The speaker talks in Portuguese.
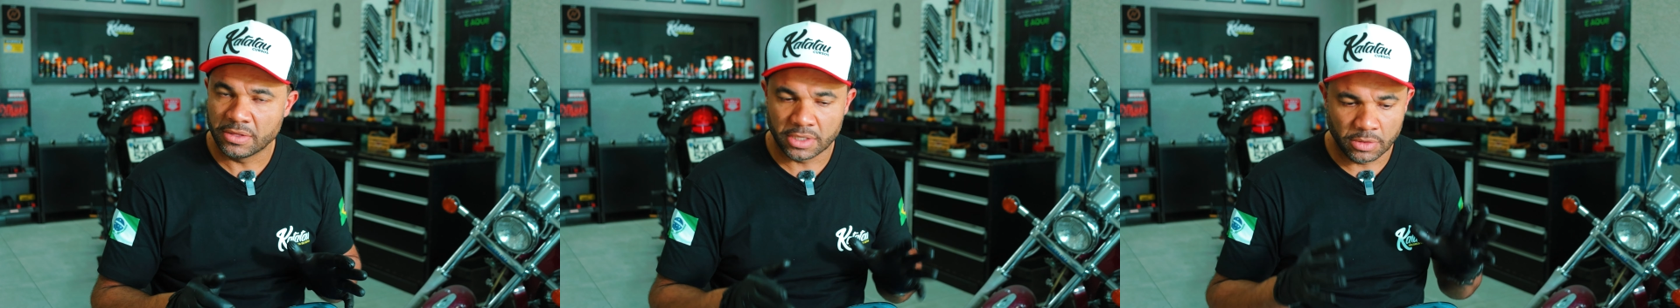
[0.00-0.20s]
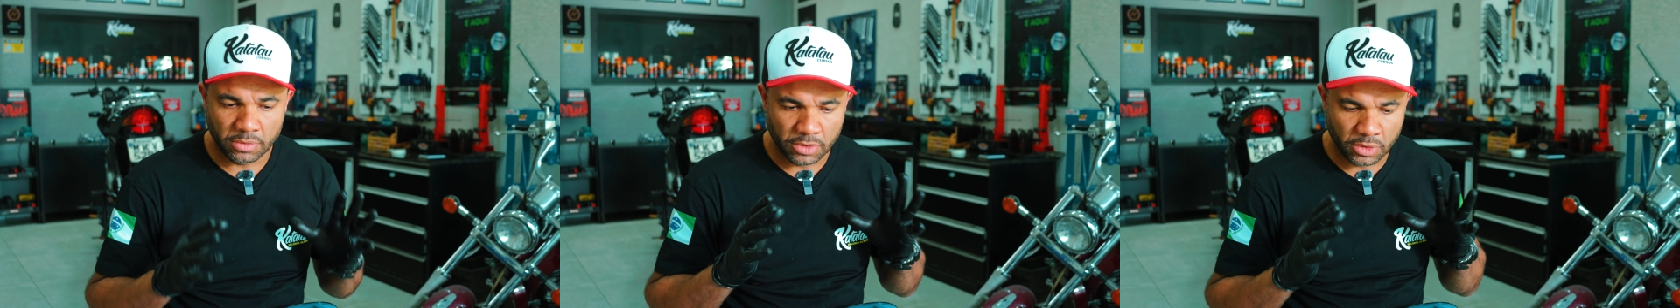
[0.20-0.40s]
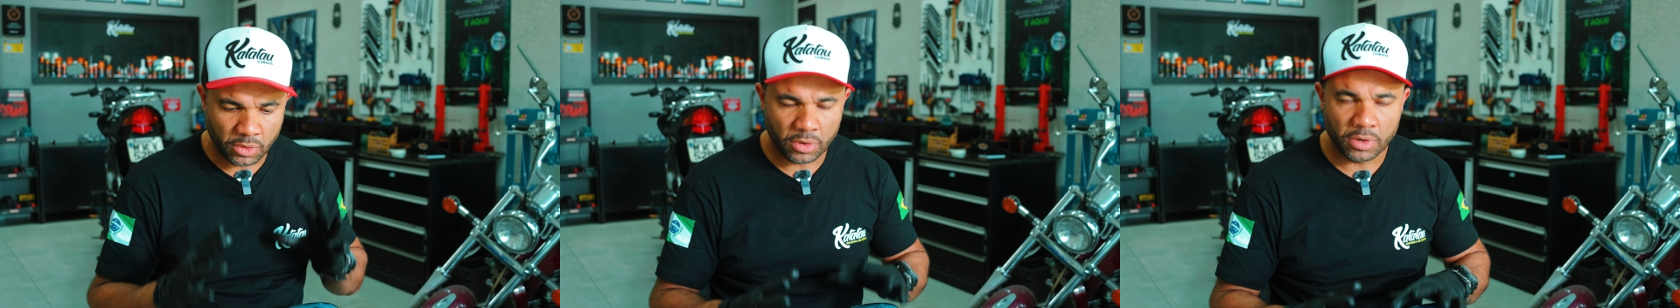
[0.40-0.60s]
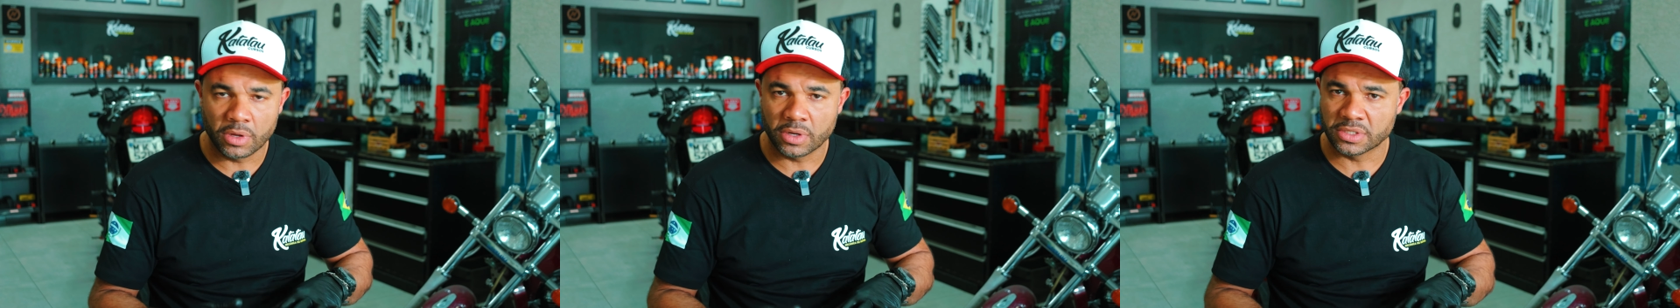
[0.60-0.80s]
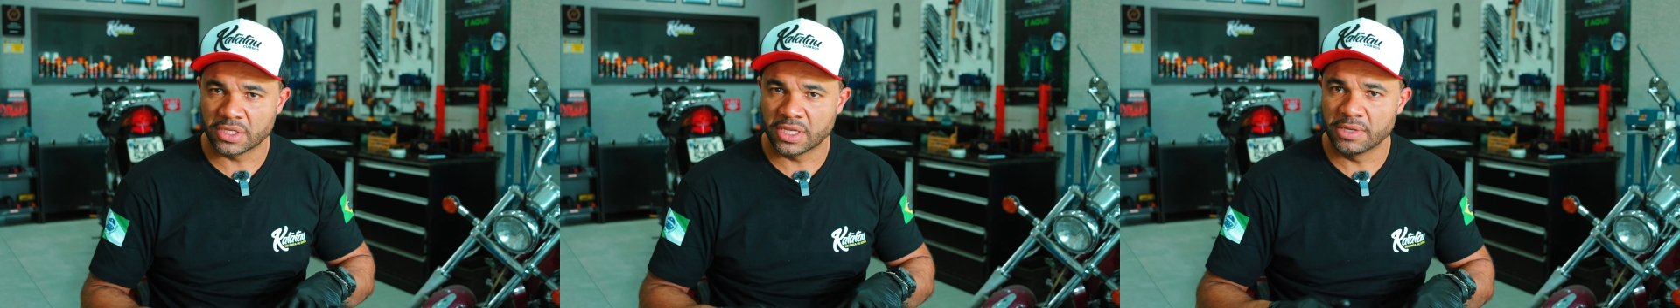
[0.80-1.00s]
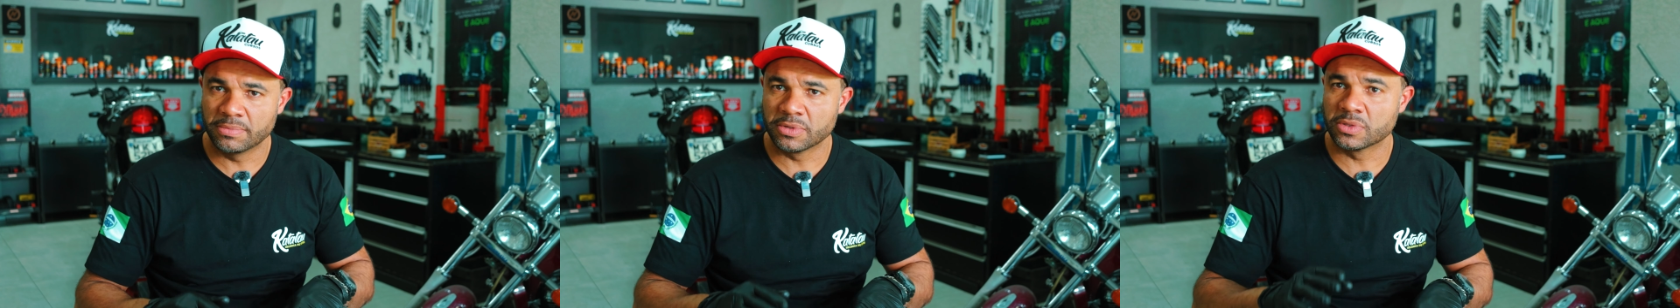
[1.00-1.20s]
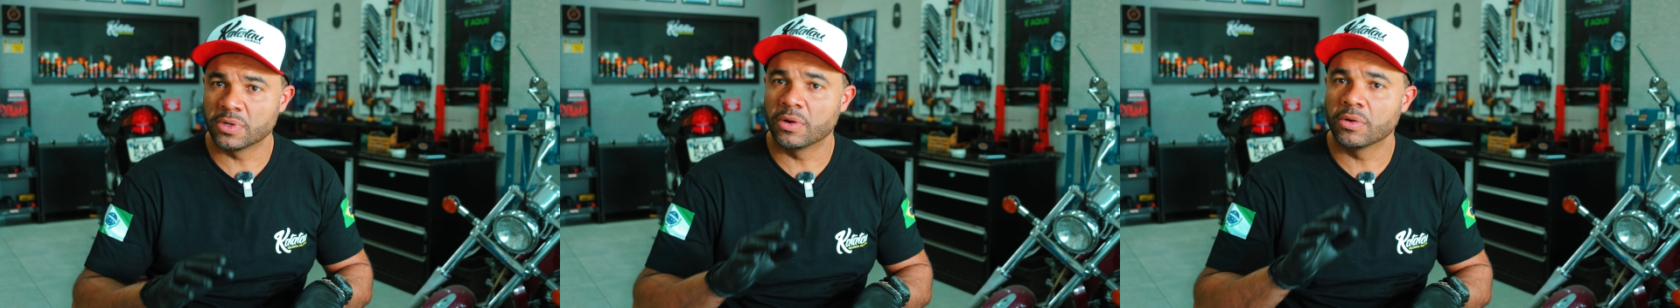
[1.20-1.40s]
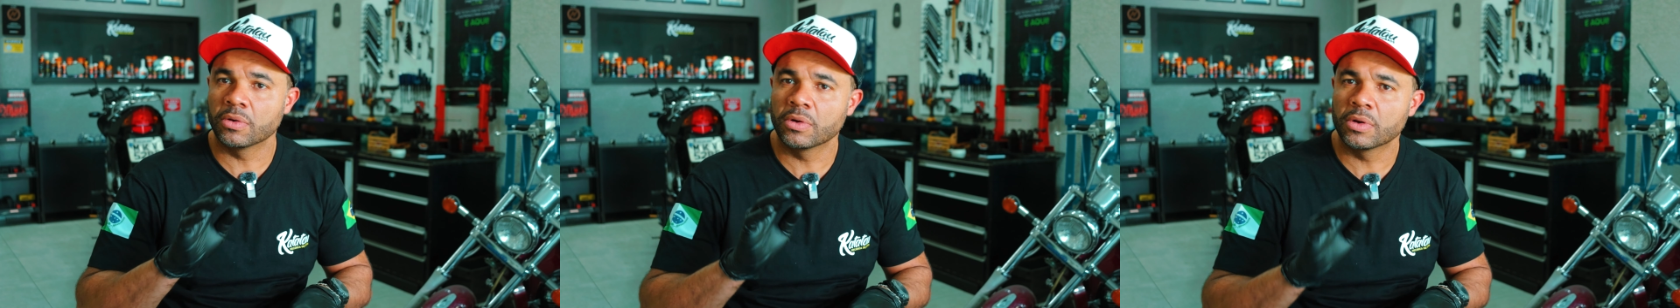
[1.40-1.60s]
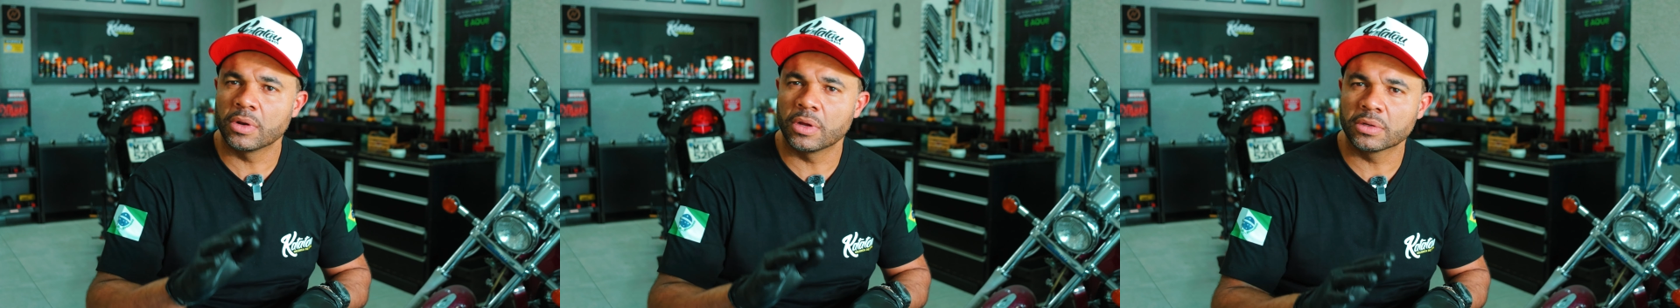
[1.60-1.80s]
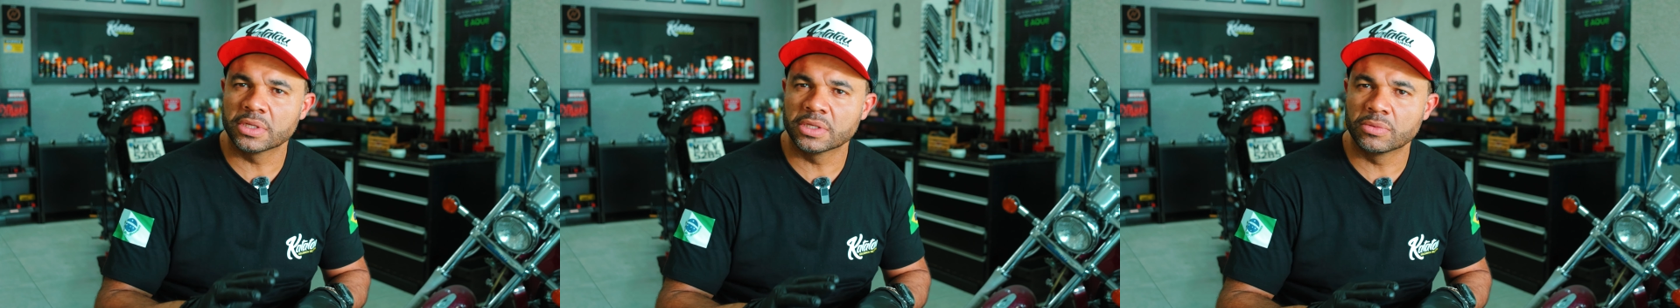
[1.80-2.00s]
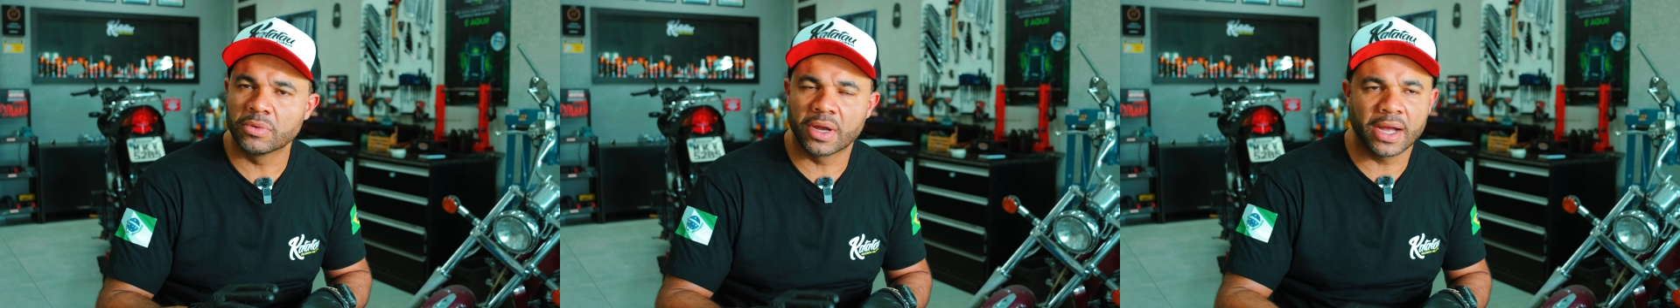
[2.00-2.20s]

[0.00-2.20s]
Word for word: Então eu coloco isso aí, pessoal, coloco dentro do